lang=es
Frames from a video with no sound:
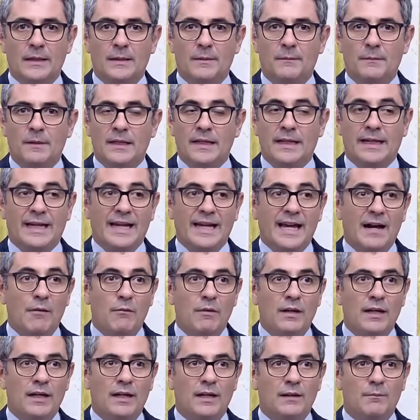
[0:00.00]
y que
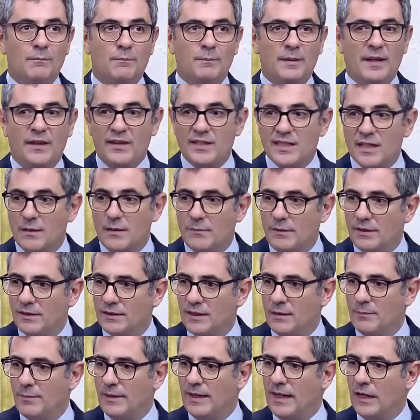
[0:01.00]
hable
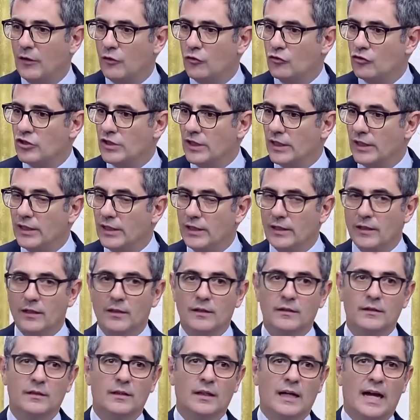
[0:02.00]
precisamente para
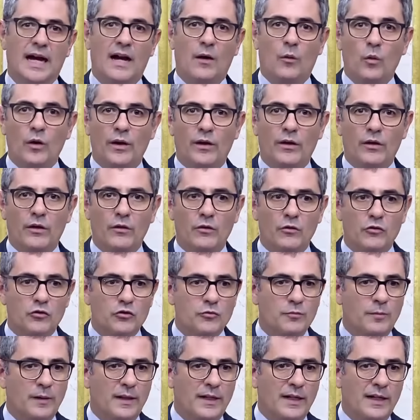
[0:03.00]
conseguir
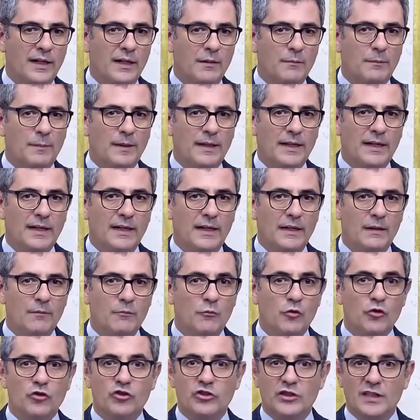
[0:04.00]
acuerdos para,
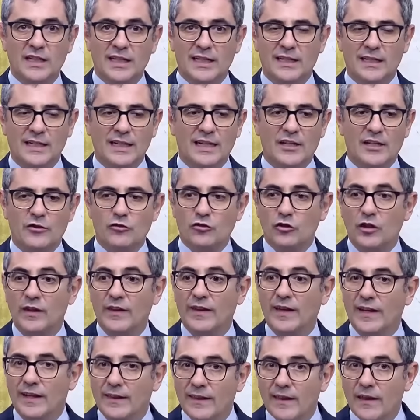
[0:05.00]
mostrar la
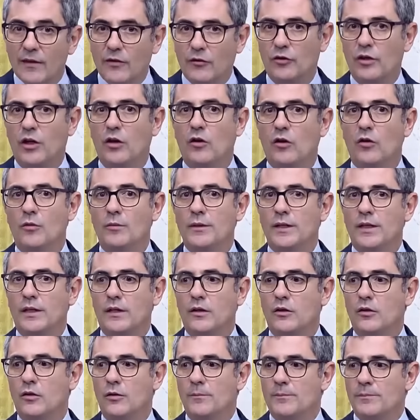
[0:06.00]
solidaridad con el
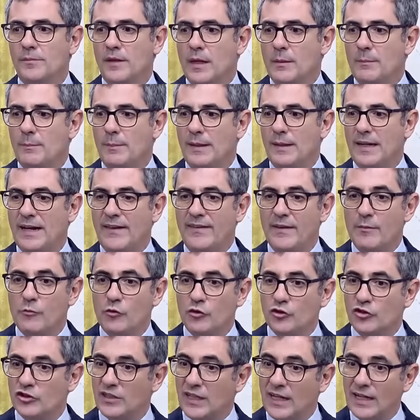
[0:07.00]
gobierno, para
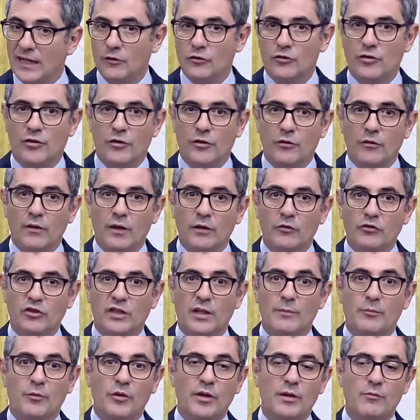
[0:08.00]
demostrar a los ciudadanos
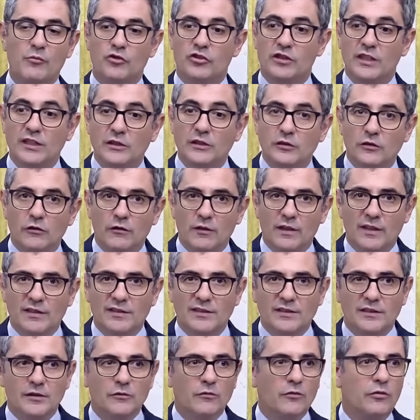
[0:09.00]
que podemos dentro de
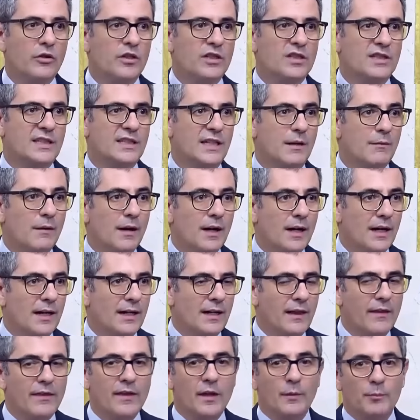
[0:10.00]
las instituciones
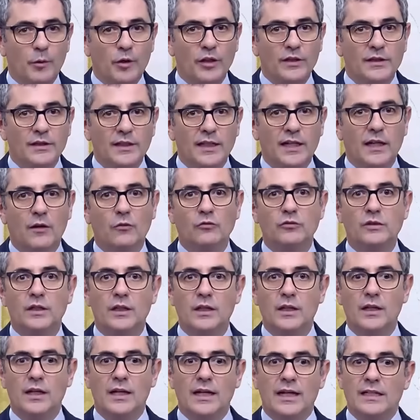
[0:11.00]
trabajar y hacer política
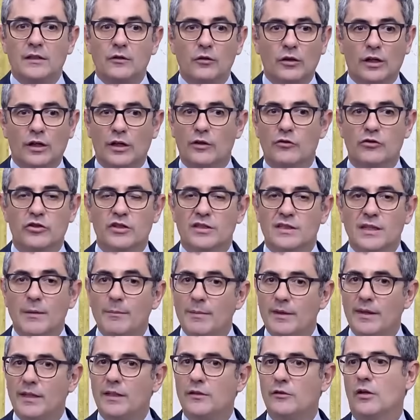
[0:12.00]
útil, es lo que nos está
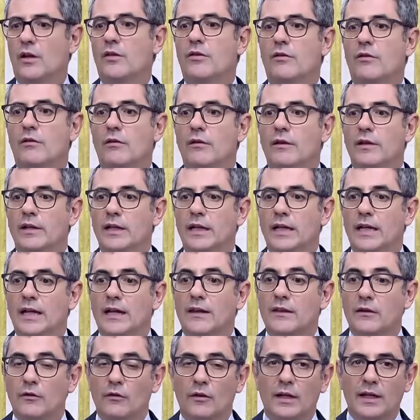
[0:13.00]
pidiendo la ciudadanía.
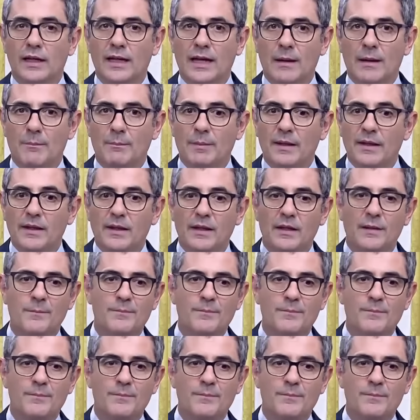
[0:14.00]
La ciudadanía pide